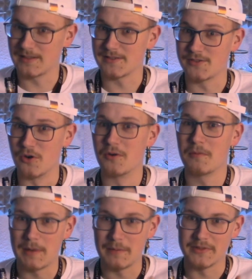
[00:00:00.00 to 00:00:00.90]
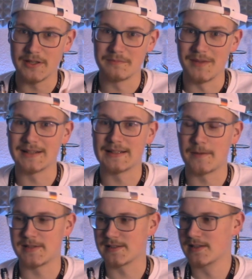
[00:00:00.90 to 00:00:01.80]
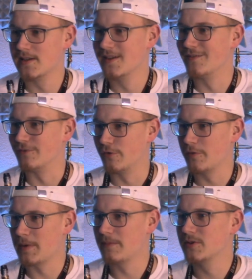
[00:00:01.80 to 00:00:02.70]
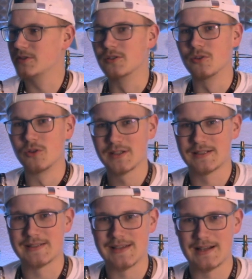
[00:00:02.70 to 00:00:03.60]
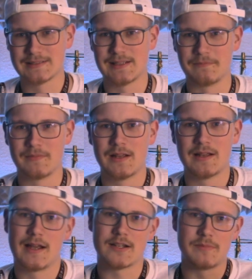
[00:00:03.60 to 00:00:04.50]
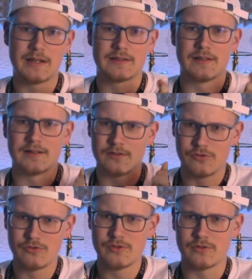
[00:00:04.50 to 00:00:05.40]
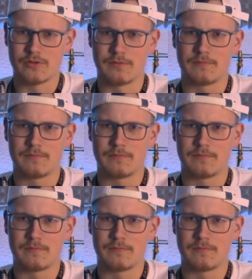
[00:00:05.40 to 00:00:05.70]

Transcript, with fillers: So, beim dritten Mal klappt es jetzt wo wir beim Geruch gesagt haben, er schmeckt süß oder